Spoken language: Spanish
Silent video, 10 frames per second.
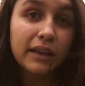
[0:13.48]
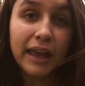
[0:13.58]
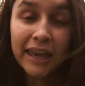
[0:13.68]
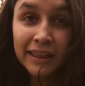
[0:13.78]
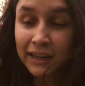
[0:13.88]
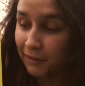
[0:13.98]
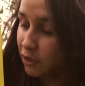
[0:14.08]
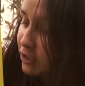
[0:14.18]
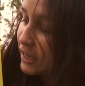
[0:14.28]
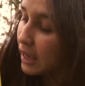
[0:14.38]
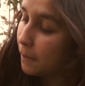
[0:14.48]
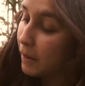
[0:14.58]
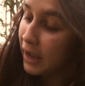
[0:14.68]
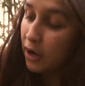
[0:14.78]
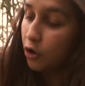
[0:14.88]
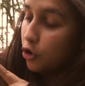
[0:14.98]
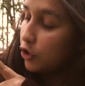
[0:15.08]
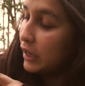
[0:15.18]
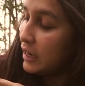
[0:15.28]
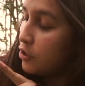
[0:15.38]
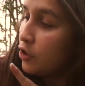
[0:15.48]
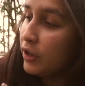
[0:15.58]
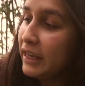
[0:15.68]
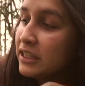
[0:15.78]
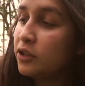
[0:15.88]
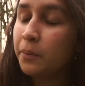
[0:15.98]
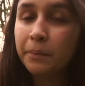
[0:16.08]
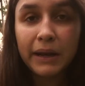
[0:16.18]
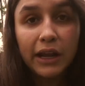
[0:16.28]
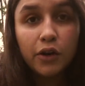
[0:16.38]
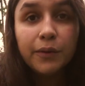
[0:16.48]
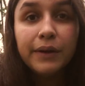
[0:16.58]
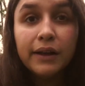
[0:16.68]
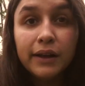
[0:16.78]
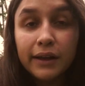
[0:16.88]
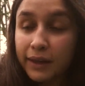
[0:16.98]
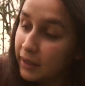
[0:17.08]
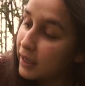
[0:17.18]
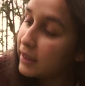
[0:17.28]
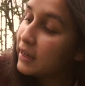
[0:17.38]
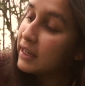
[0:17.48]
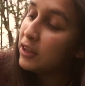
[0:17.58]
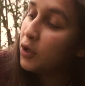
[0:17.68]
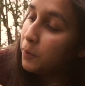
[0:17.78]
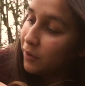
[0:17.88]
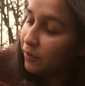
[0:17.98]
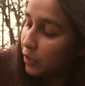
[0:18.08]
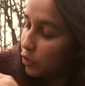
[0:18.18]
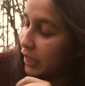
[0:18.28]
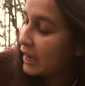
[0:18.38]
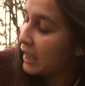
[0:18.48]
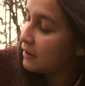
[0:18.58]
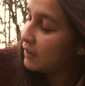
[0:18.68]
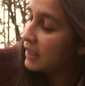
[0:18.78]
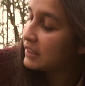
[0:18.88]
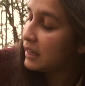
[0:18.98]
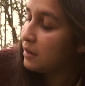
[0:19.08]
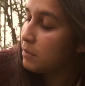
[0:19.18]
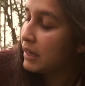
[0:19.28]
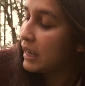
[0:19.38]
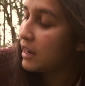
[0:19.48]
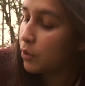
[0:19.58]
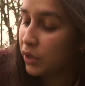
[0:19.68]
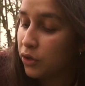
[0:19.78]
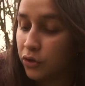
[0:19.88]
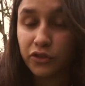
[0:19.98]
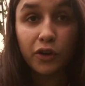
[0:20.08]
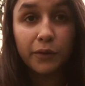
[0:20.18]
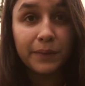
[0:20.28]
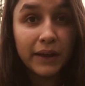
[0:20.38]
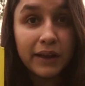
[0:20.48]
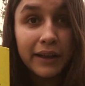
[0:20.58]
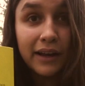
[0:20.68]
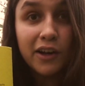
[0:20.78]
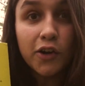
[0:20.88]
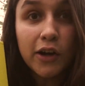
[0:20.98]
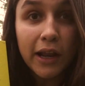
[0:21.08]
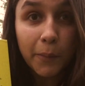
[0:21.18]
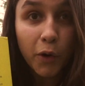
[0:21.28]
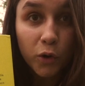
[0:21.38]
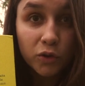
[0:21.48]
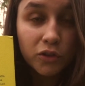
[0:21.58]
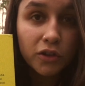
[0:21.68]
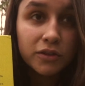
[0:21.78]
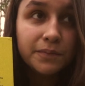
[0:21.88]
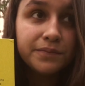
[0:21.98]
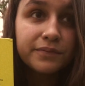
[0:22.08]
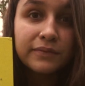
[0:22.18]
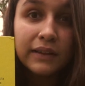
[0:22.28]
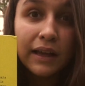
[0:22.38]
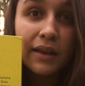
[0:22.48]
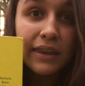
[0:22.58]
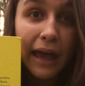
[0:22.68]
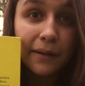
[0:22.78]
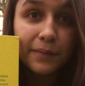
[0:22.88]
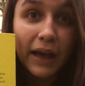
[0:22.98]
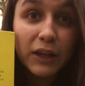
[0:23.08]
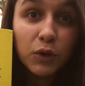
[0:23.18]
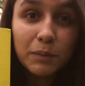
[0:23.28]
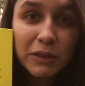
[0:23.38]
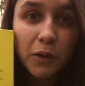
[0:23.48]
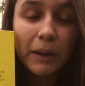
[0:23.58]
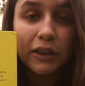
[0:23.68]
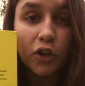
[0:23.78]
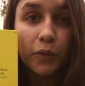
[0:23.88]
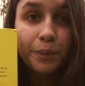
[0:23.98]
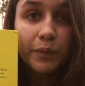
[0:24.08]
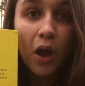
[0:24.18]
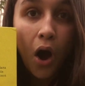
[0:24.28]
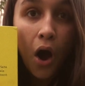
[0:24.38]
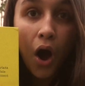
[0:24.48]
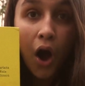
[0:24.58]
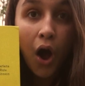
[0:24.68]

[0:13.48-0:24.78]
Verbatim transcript: Este libro se llama Conejo y Sombrero y está escrito por Verónica Álvarez y Mariana Ruiz Johnson. ¿Lo leemos juntos? Ya, ayúdenme soplando. ¡Oh!